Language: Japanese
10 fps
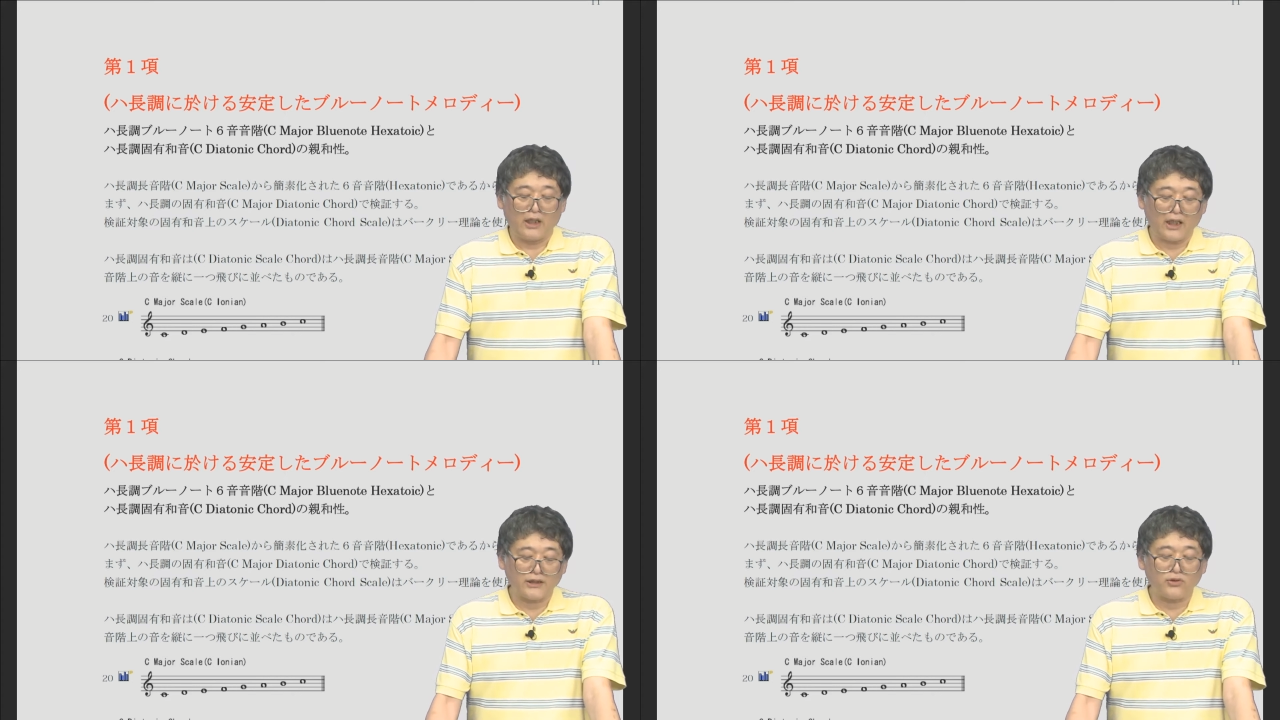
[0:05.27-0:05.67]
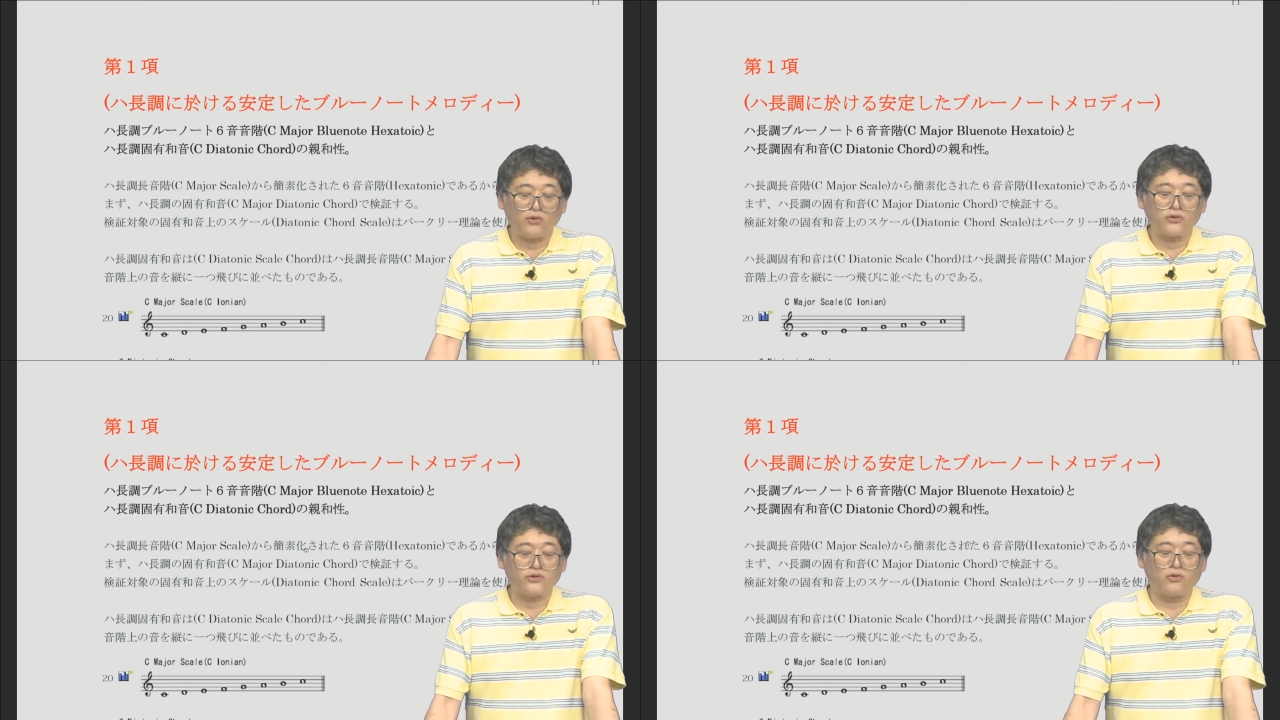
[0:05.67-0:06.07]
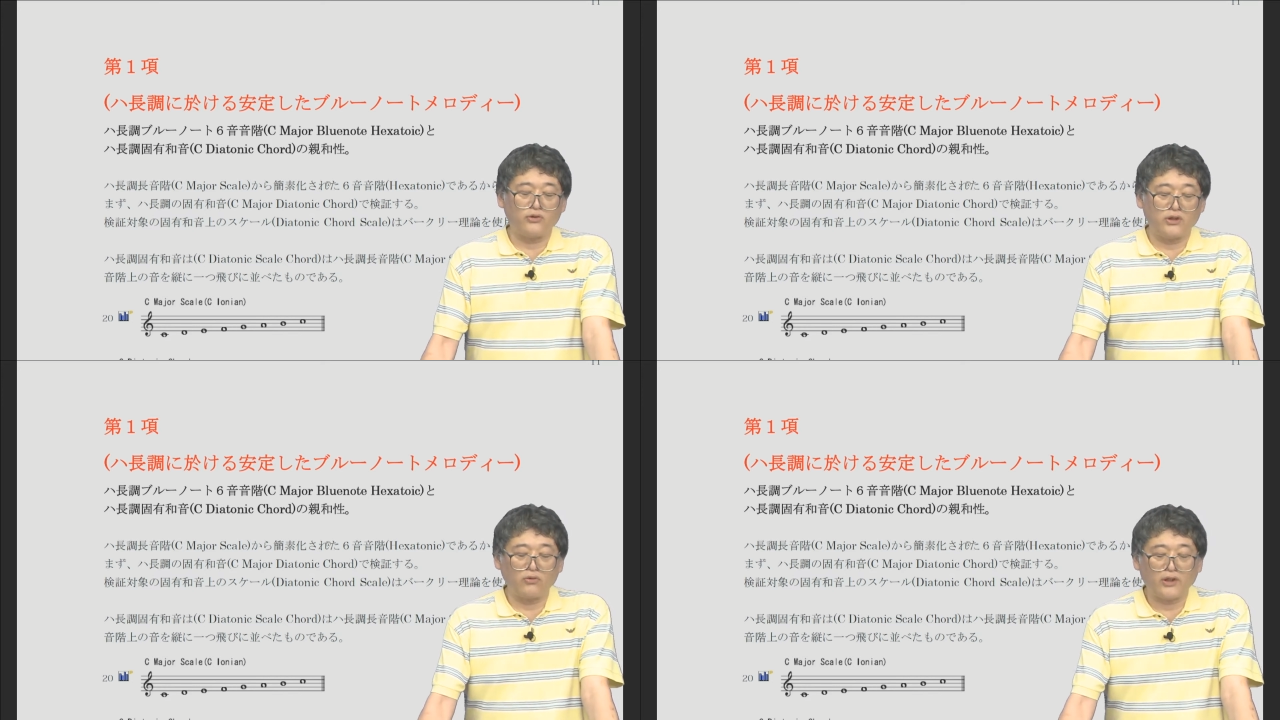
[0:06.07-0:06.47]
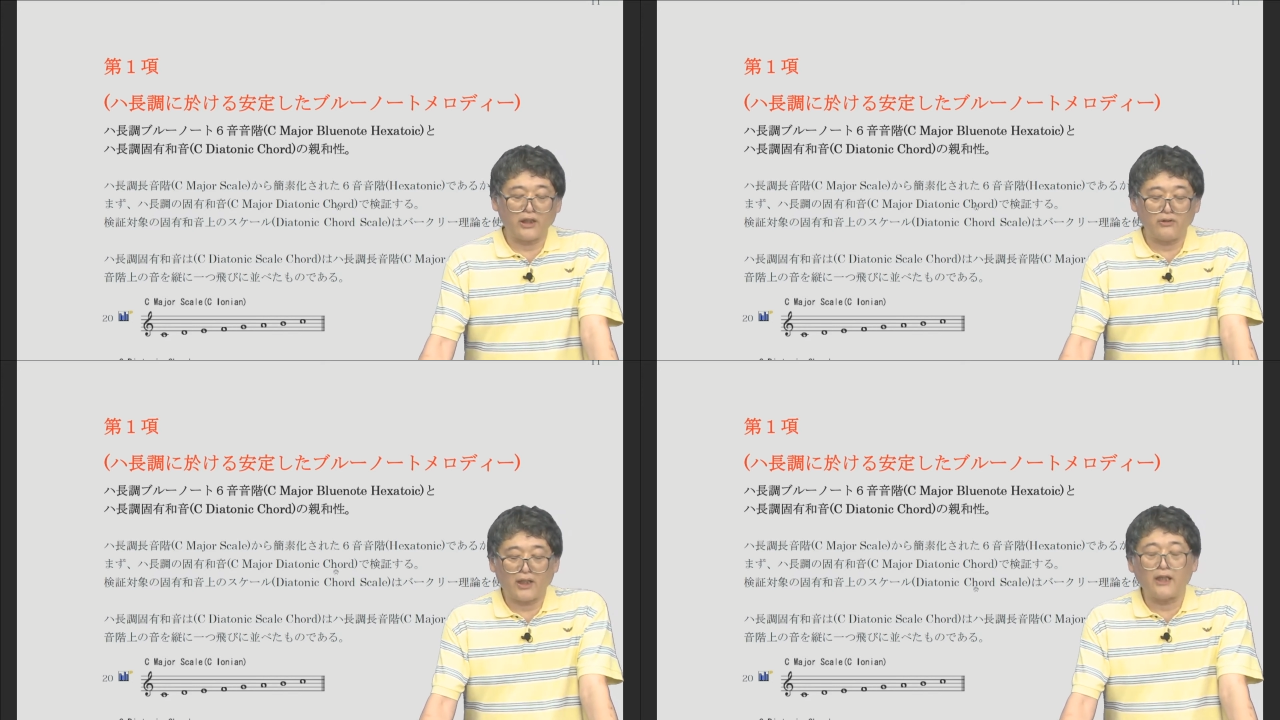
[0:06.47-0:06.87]
波長長にお
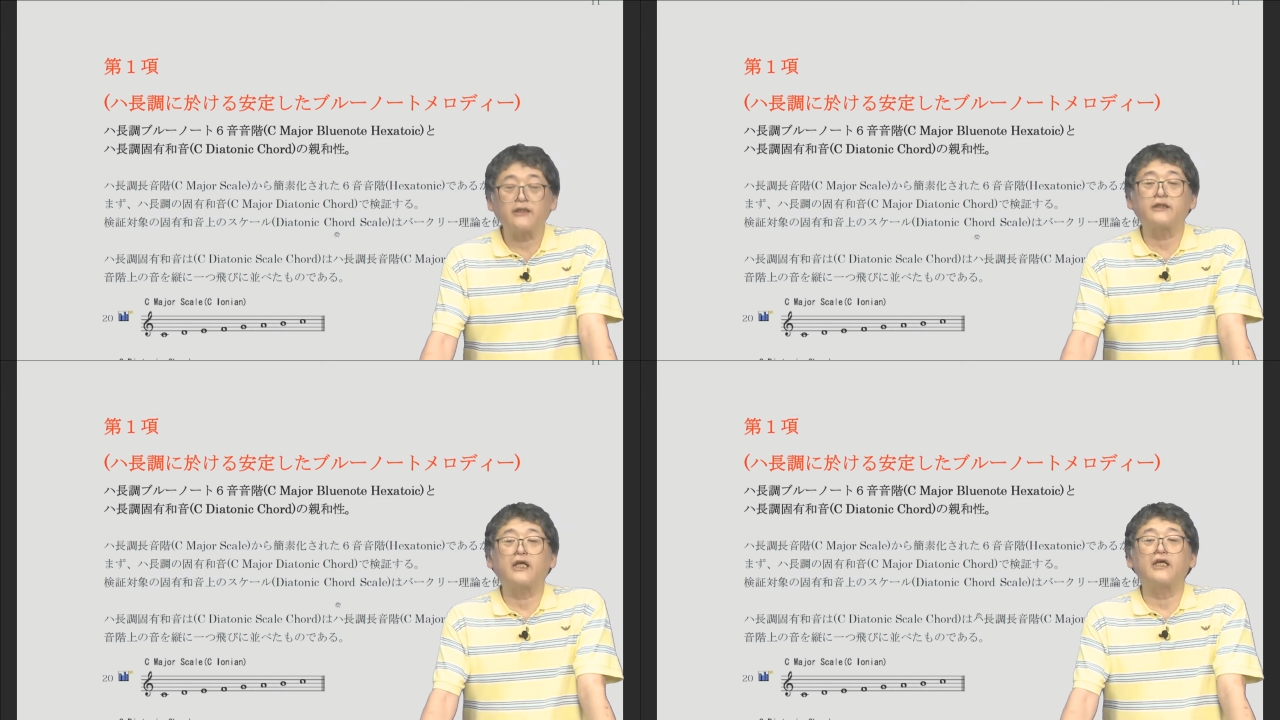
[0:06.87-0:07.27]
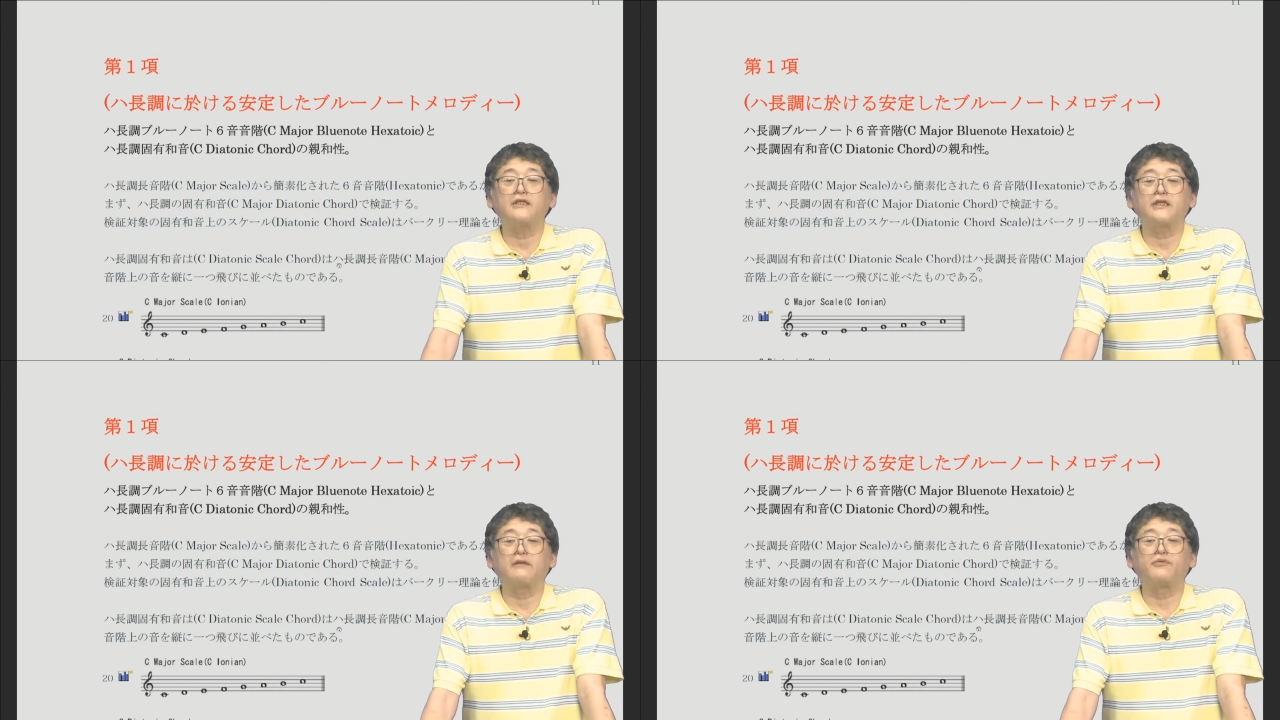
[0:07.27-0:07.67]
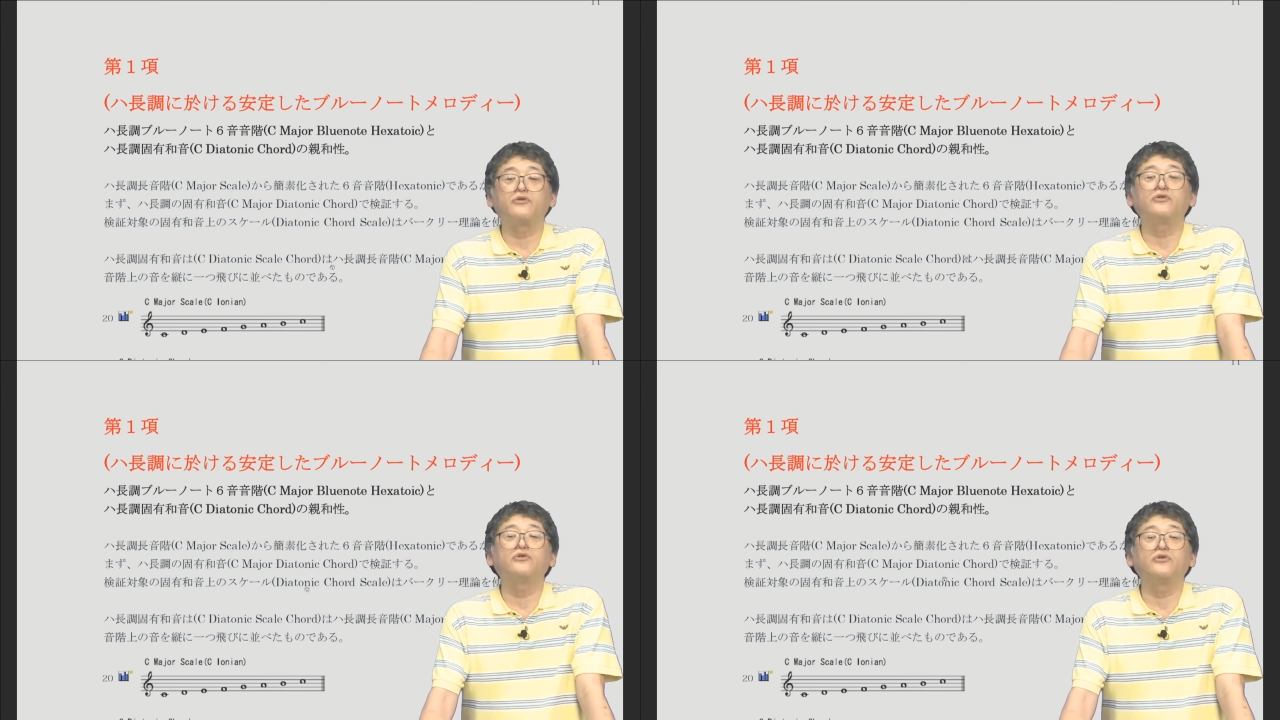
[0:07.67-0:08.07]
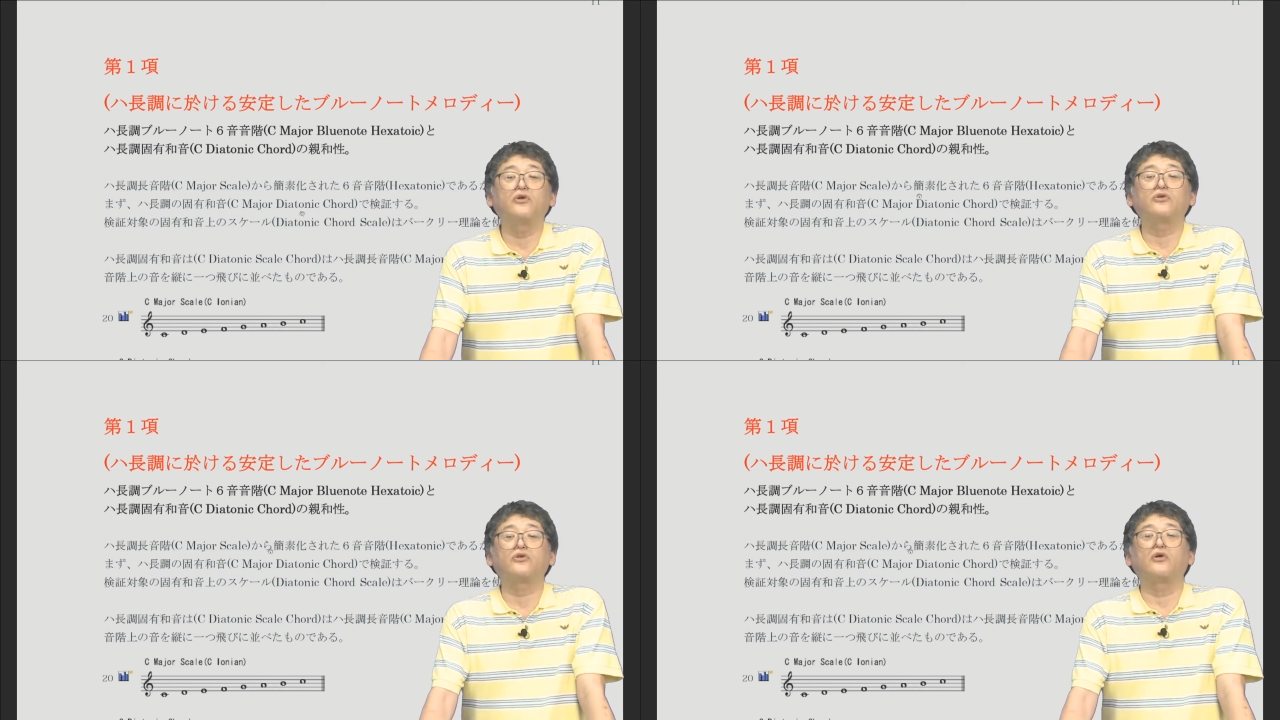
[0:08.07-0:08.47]
ける安定した
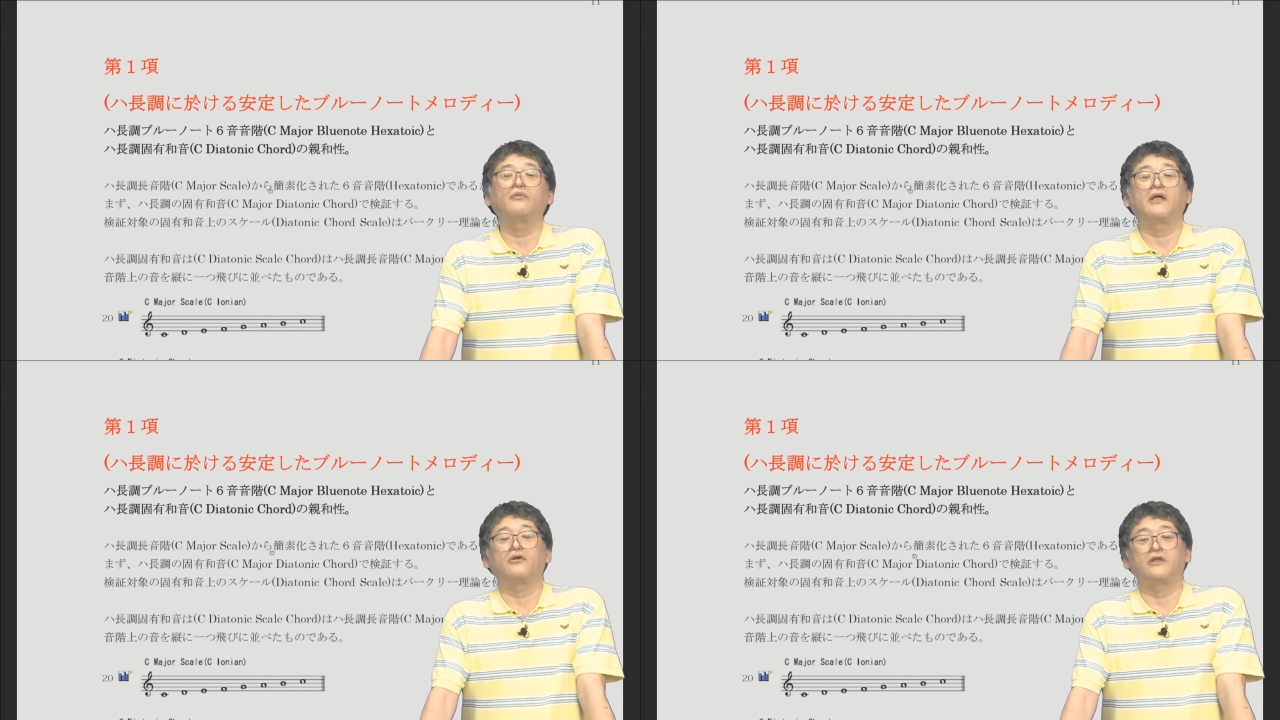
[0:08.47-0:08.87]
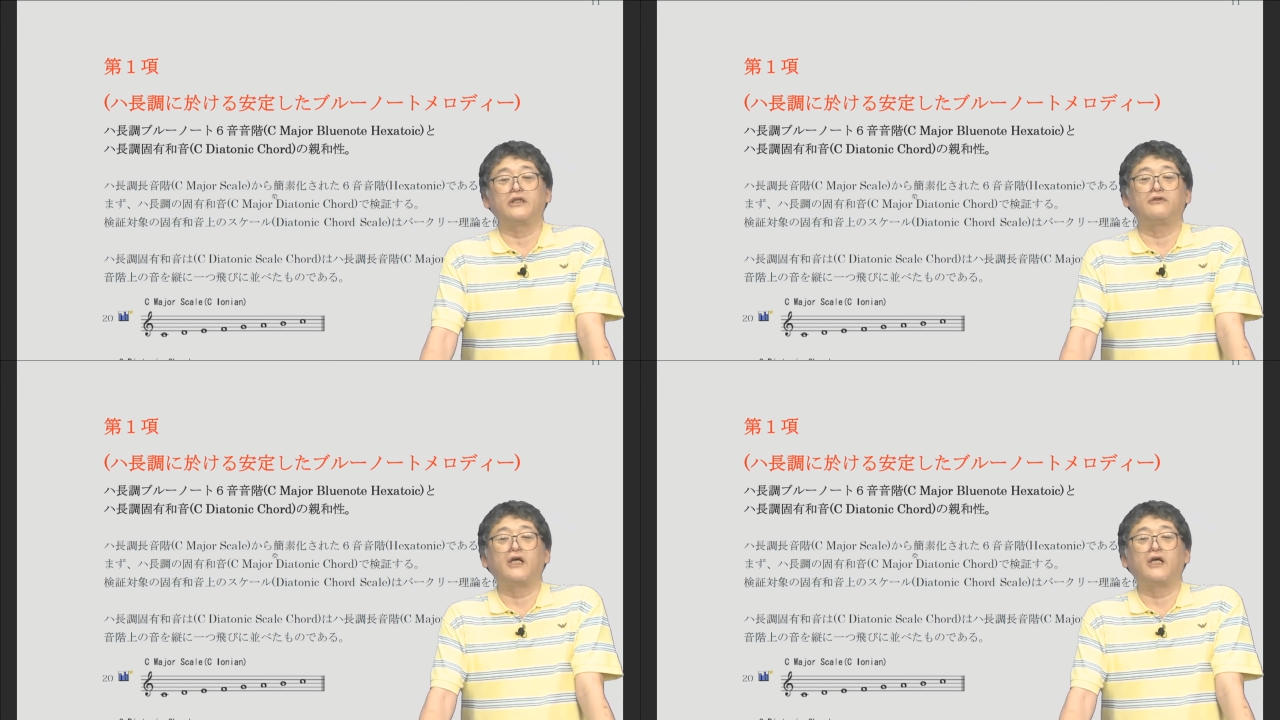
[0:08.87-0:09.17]
ブルーノートメロディー